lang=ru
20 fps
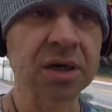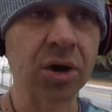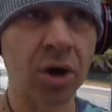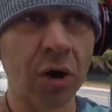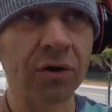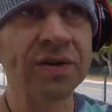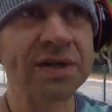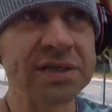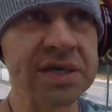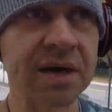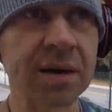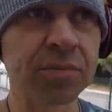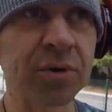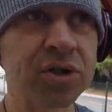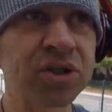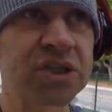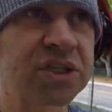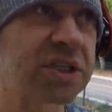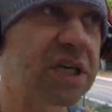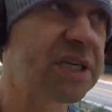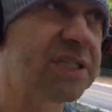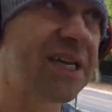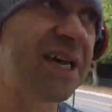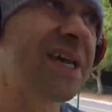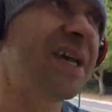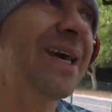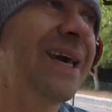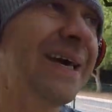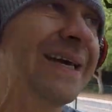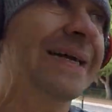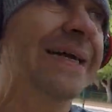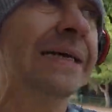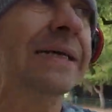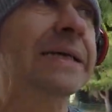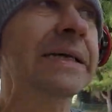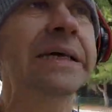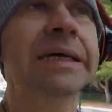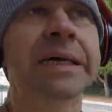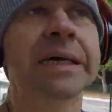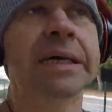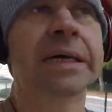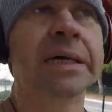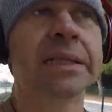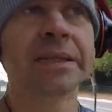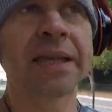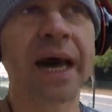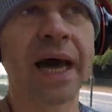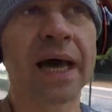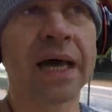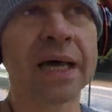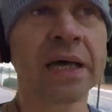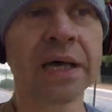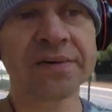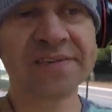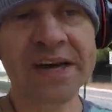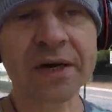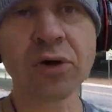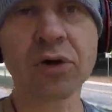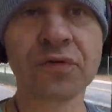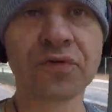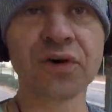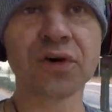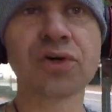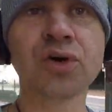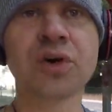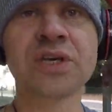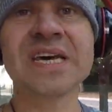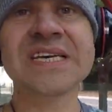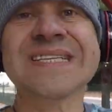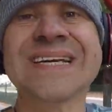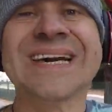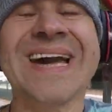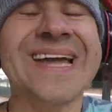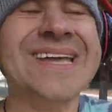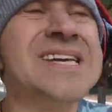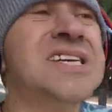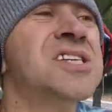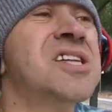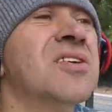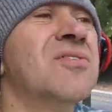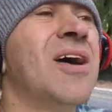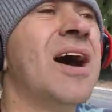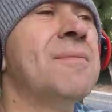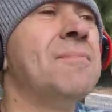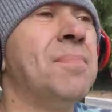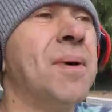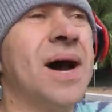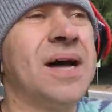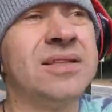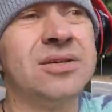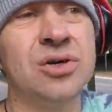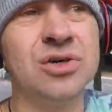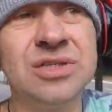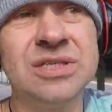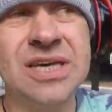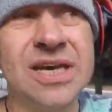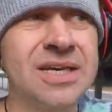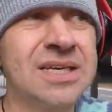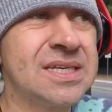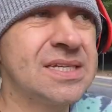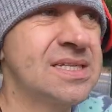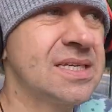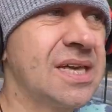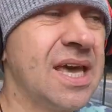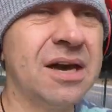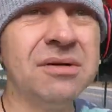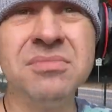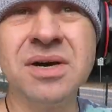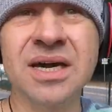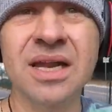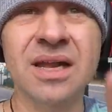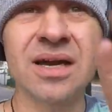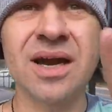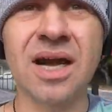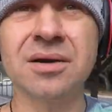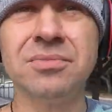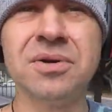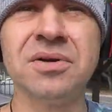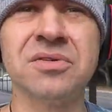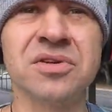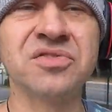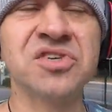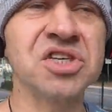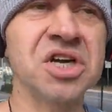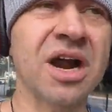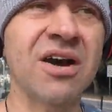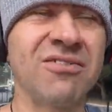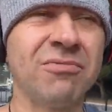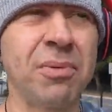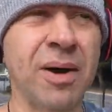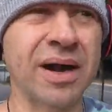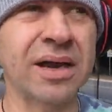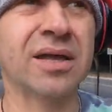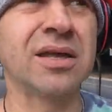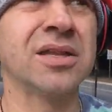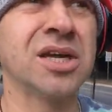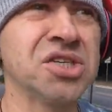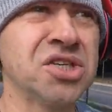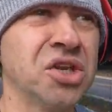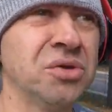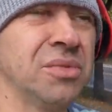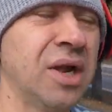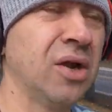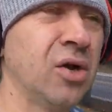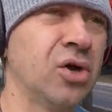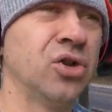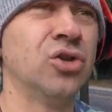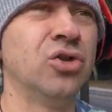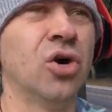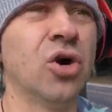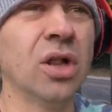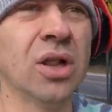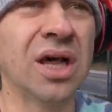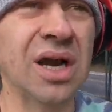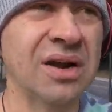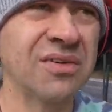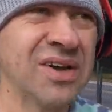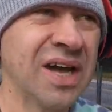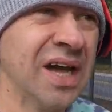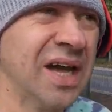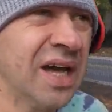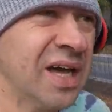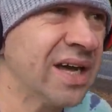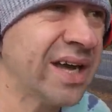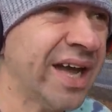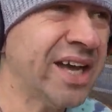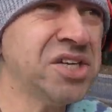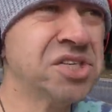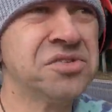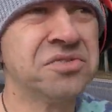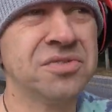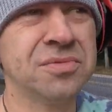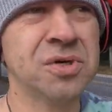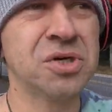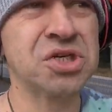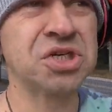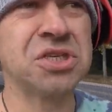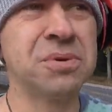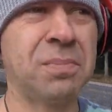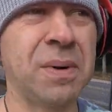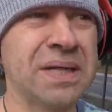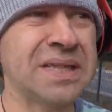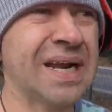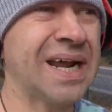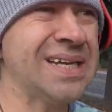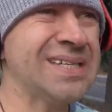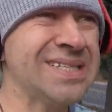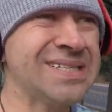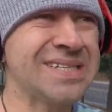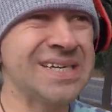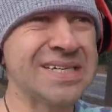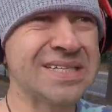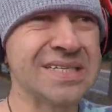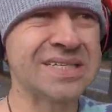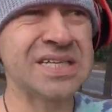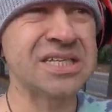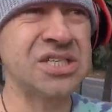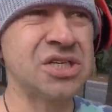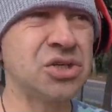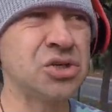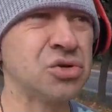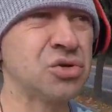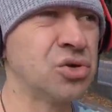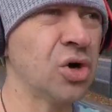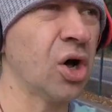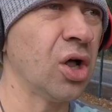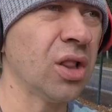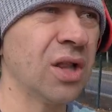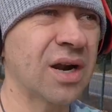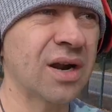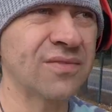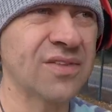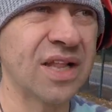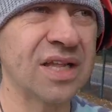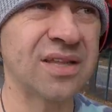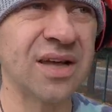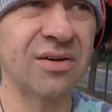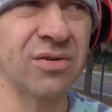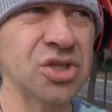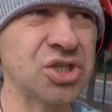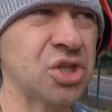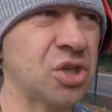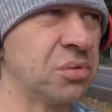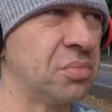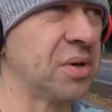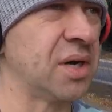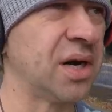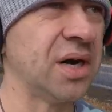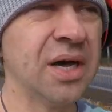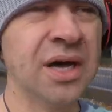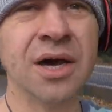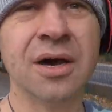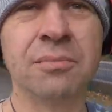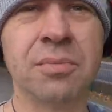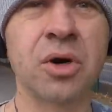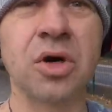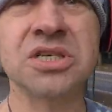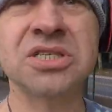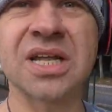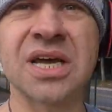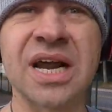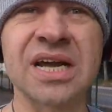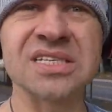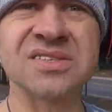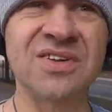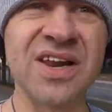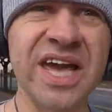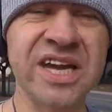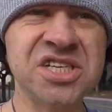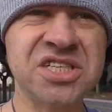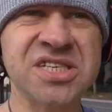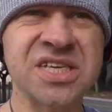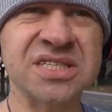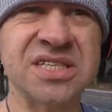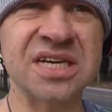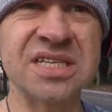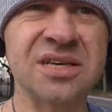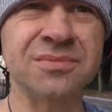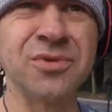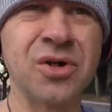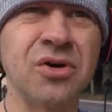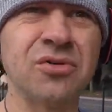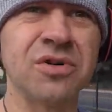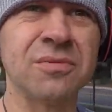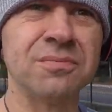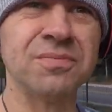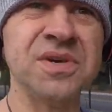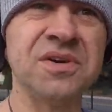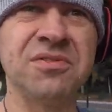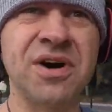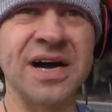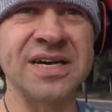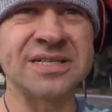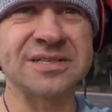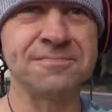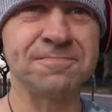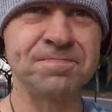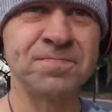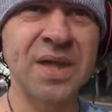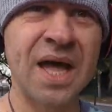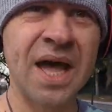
кровно заработанные деньги на всякую фигню. Если, конечно, вам падают деньги с неба, или как мы вот вчера в парке нашли миллион долларов, конечно, вы можете потратить эти тысячу долларов для того, чтобы просто развлечься с этим новым девайсом.